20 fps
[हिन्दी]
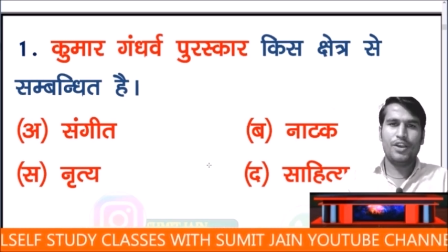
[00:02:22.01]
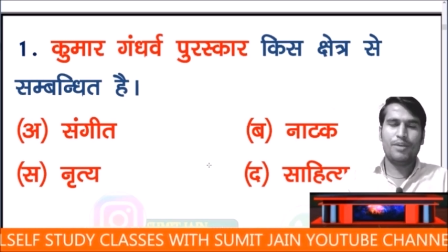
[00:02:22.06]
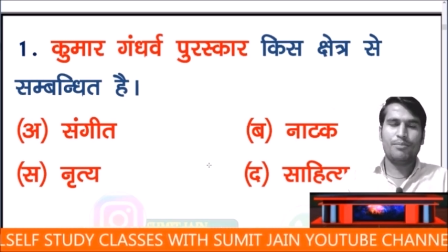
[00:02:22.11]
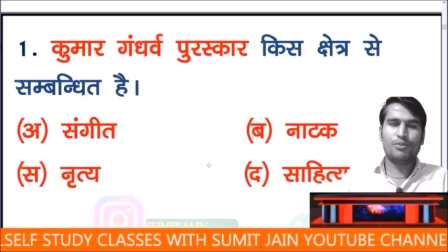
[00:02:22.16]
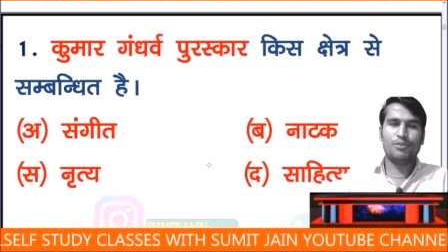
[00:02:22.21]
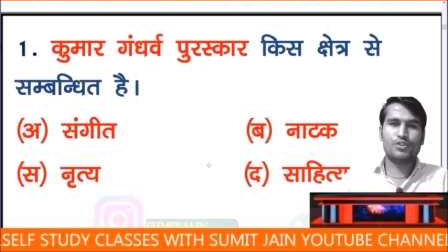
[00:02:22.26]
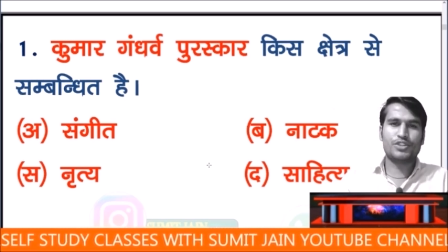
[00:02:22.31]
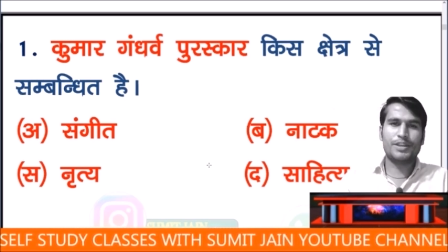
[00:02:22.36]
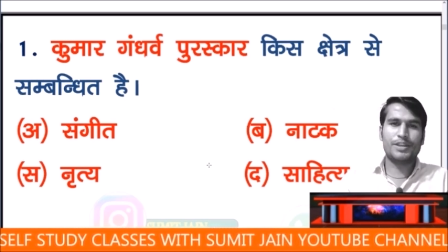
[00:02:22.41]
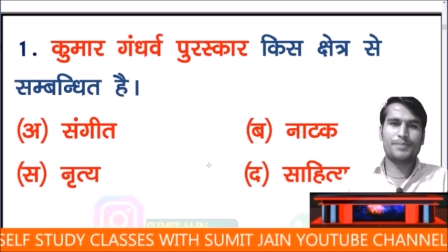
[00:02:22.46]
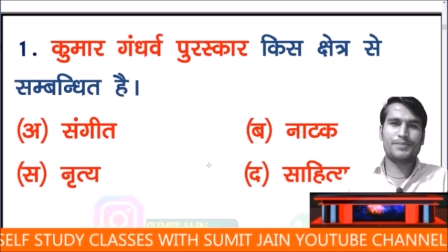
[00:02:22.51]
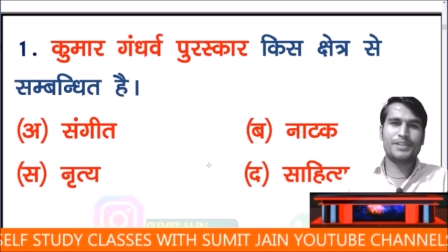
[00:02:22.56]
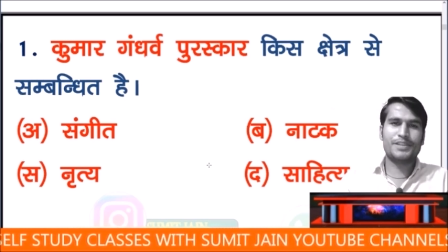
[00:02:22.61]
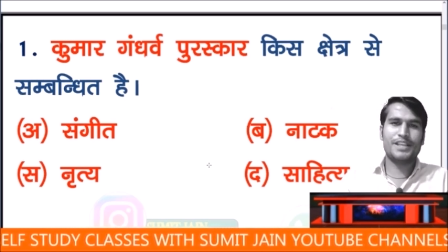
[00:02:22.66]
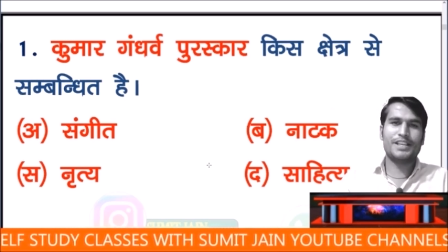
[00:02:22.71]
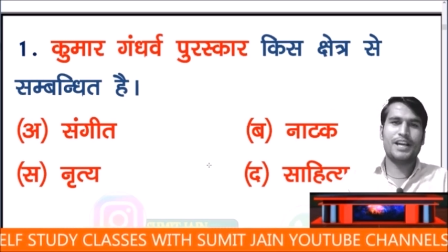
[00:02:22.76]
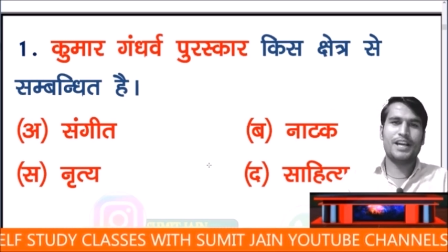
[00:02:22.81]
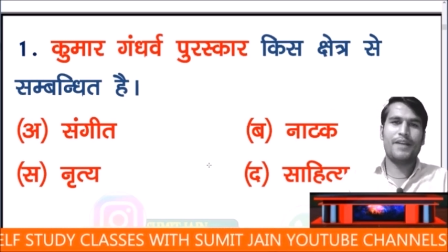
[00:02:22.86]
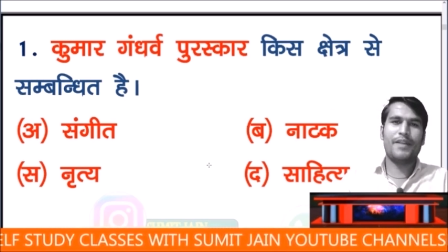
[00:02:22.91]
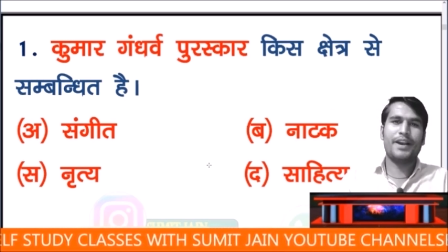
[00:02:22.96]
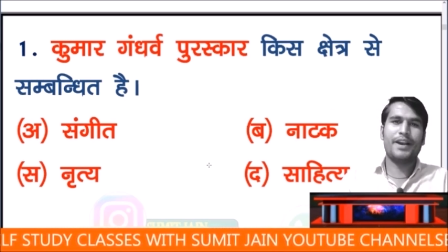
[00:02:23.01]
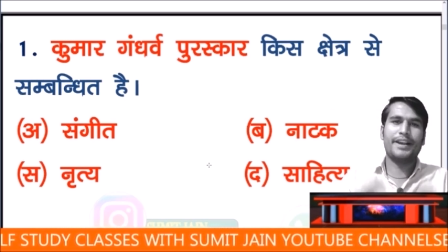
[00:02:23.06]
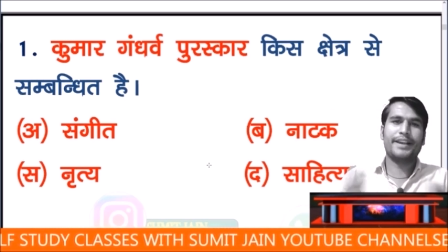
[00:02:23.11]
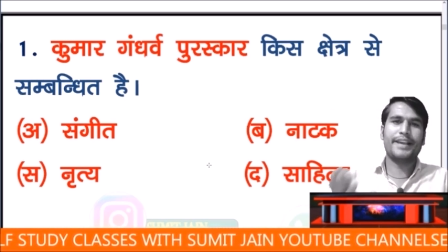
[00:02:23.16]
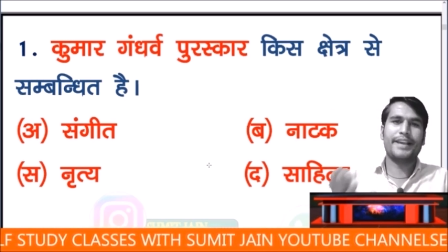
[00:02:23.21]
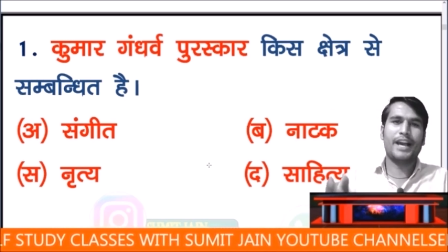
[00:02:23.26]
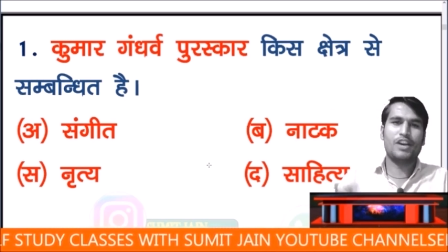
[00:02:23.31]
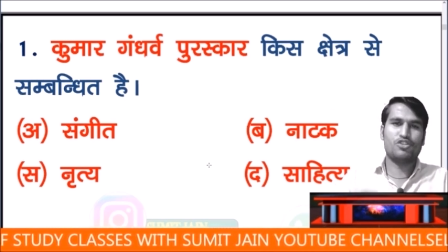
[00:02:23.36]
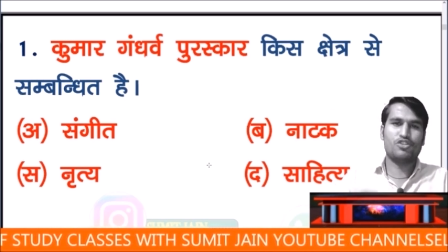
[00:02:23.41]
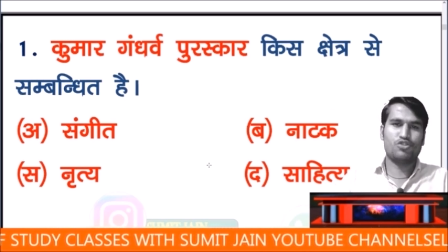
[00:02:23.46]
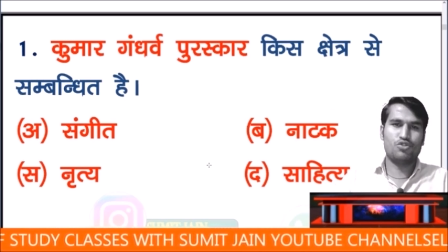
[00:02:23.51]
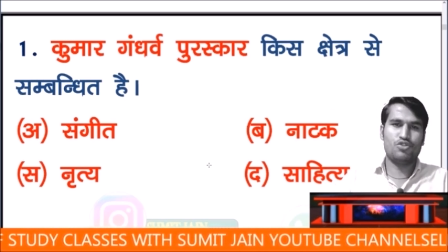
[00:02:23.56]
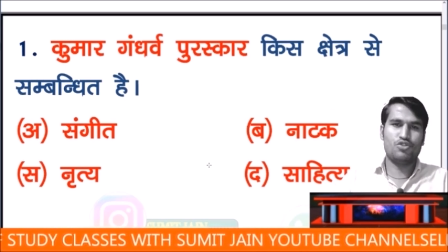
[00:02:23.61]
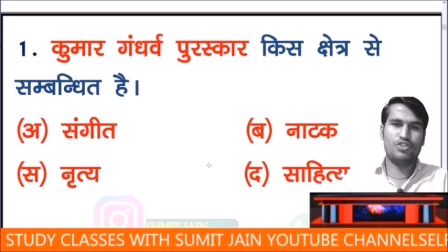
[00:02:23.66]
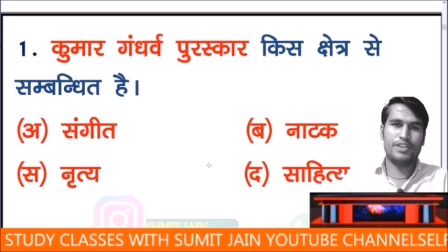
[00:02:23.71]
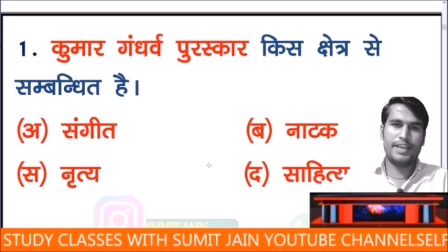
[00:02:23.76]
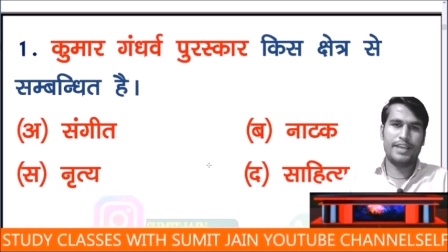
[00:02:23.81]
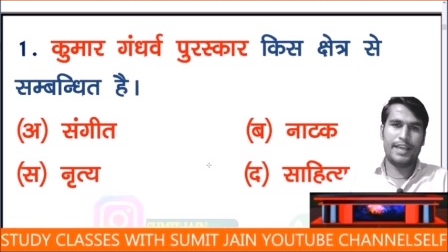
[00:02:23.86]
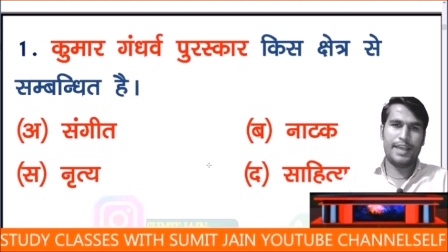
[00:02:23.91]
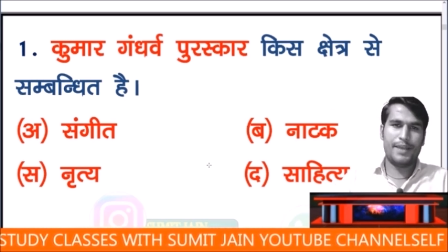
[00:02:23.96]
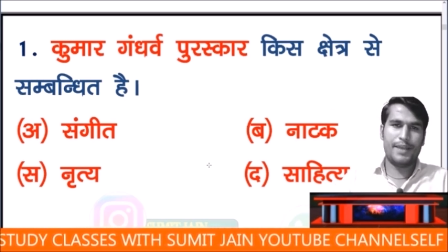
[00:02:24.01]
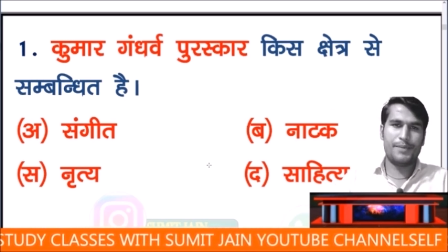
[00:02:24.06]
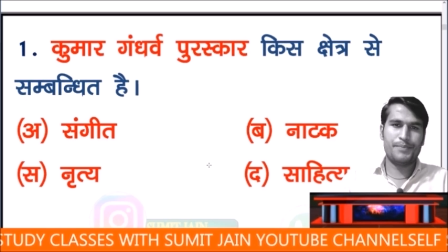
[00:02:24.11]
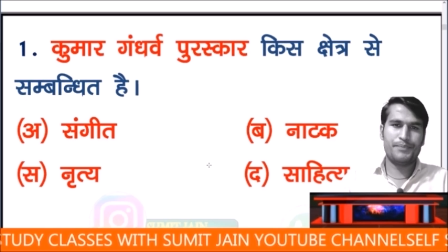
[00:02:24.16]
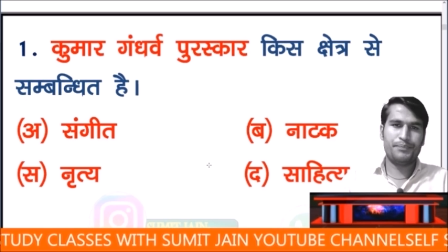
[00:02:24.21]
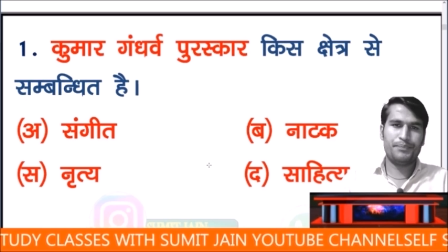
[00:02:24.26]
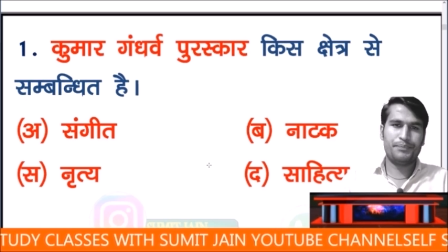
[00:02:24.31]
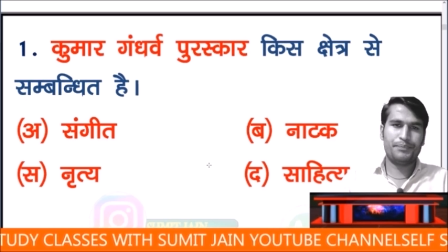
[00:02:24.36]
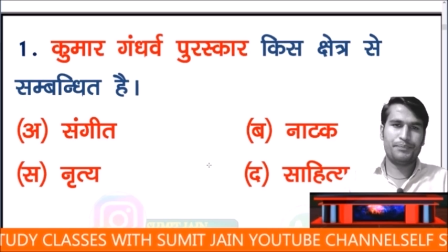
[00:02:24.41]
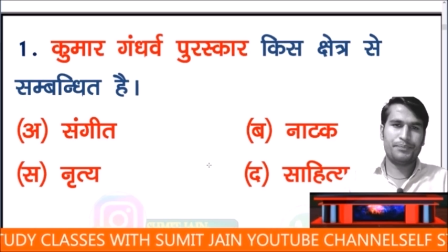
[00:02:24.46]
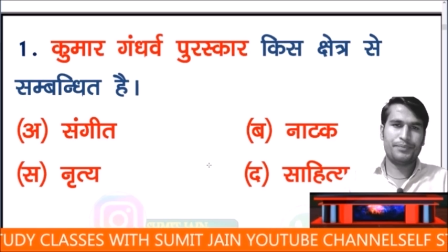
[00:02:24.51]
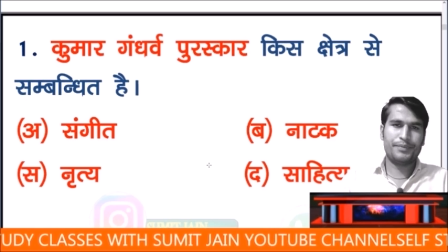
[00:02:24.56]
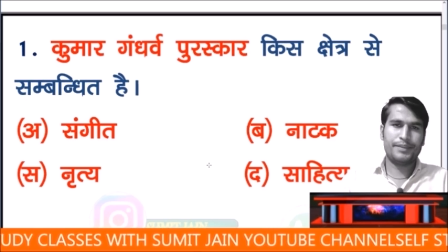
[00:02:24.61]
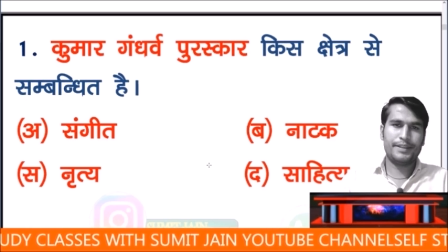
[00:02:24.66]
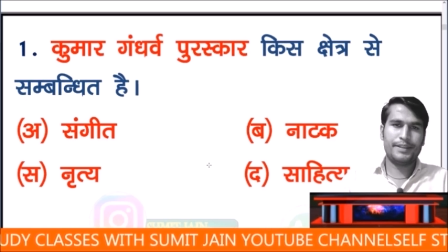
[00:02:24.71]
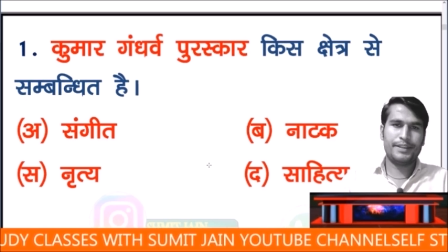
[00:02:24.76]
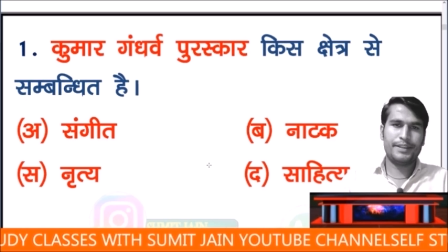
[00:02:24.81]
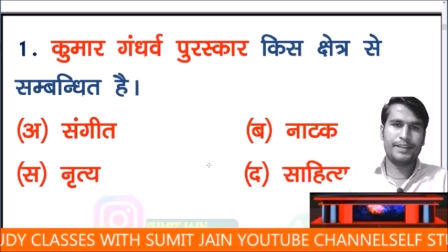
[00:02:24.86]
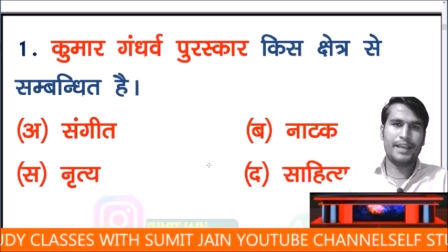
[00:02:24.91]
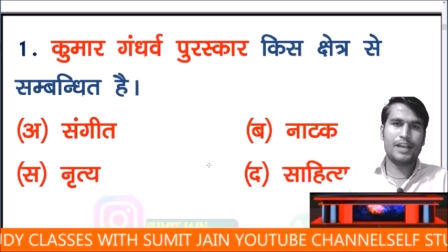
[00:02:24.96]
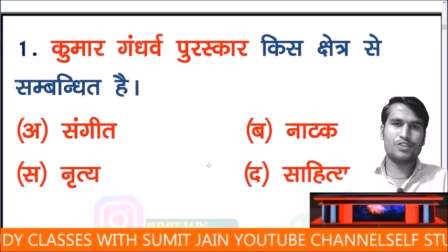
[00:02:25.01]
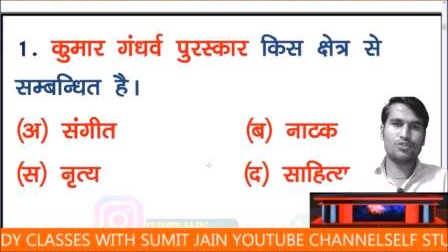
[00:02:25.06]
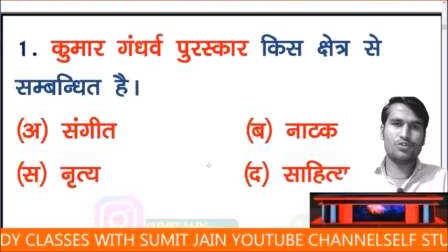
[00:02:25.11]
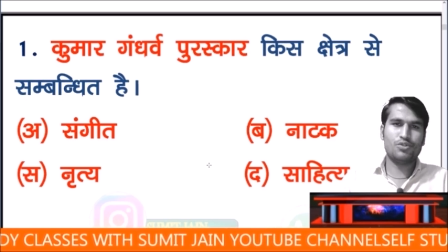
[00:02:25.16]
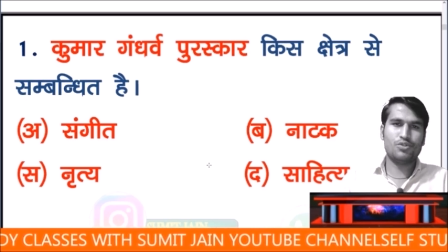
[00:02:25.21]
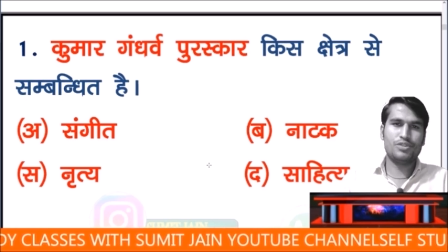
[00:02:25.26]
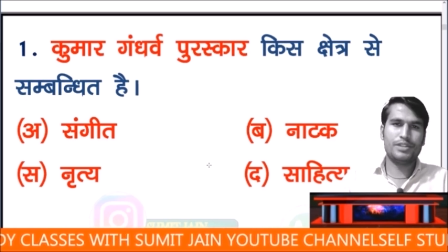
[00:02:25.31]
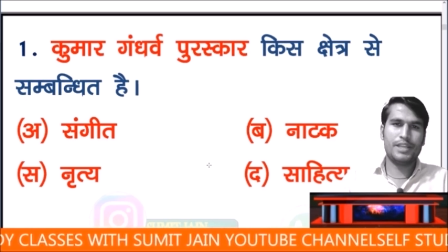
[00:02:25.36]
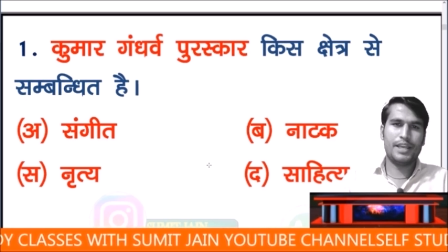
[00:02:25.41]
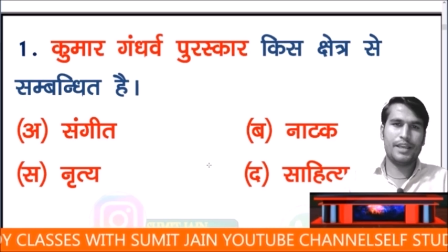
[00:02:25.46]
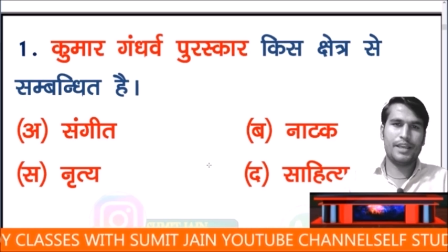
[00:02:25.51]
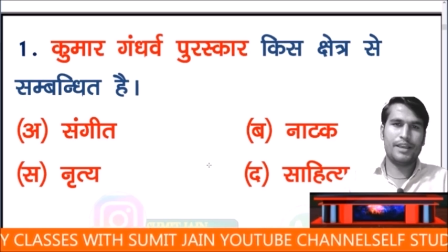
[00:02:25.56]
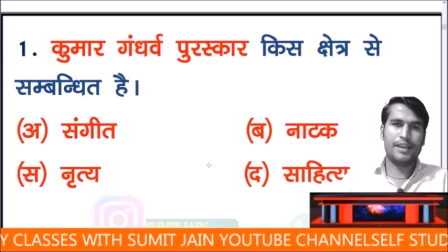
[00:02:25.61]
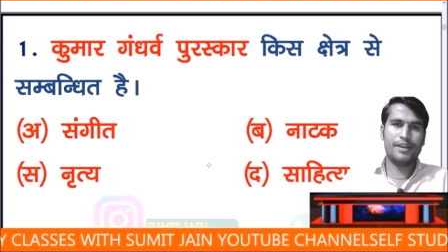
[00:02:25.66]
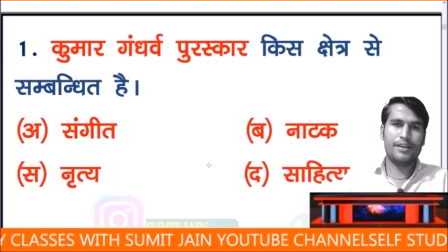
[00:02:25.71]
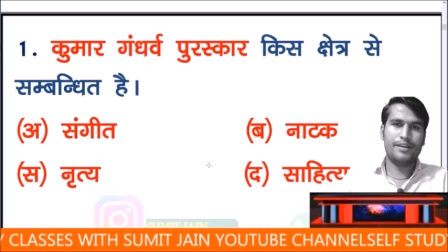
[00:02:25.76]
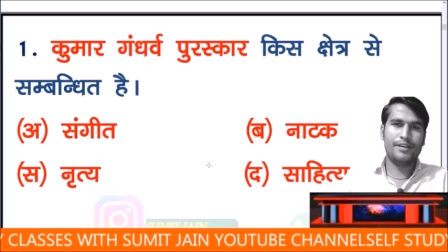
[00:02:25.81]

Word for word: वो सबसे ज़्यादा क्या सुनते हैं क्या सुनते हैं